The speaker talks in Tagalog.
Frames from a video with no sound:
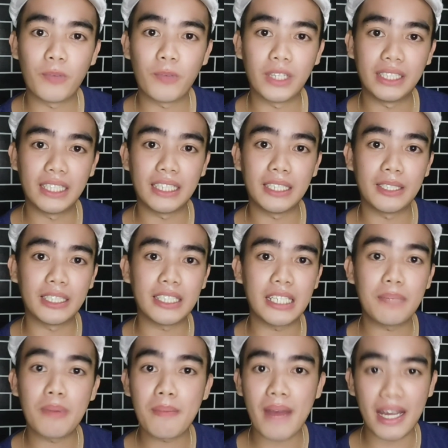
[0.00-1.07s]
pwedeng
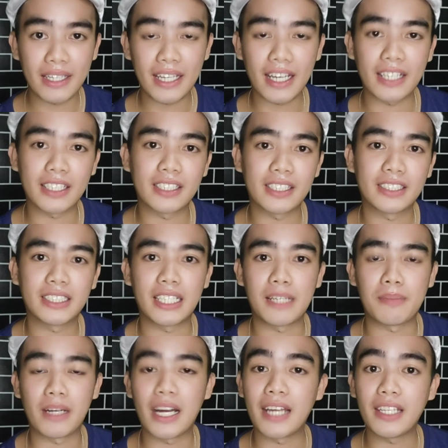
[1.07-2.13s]
ipamana sa
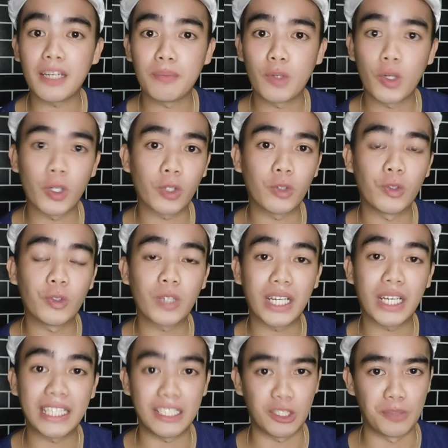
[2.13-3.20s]
mga anak mo or kung
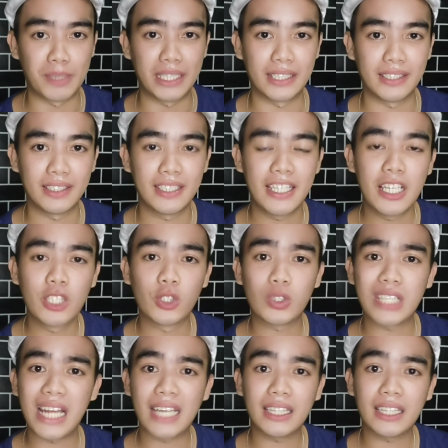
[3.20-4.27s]
kanino man. So
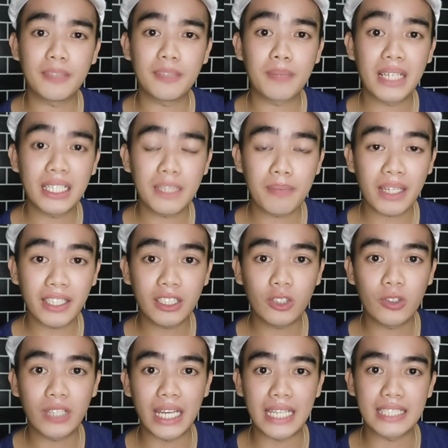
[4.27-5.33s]
sa lahat ng mga nabanggit
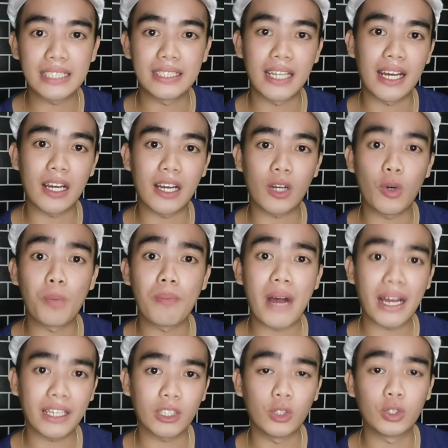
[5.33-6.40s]
ko guys na kung
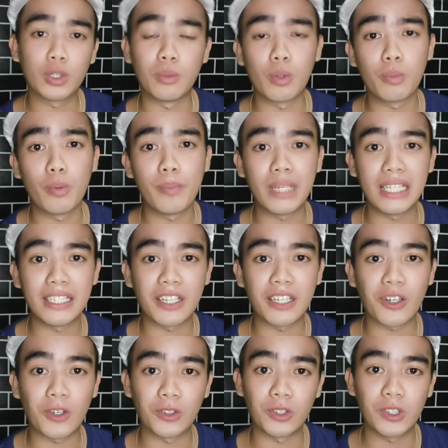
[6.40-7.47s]
bakit gusto mong bumili ng
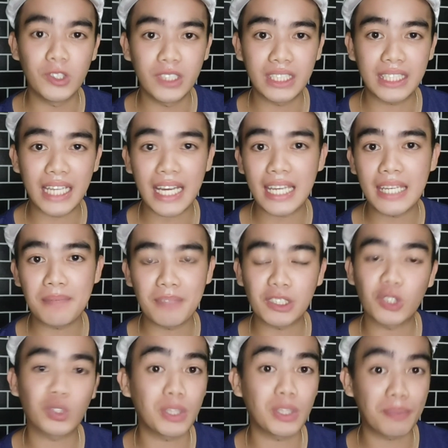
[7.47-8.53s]
condo unit ay
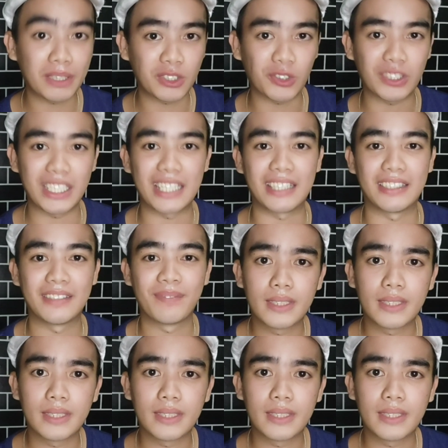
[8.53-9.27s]
pasok na pasok yan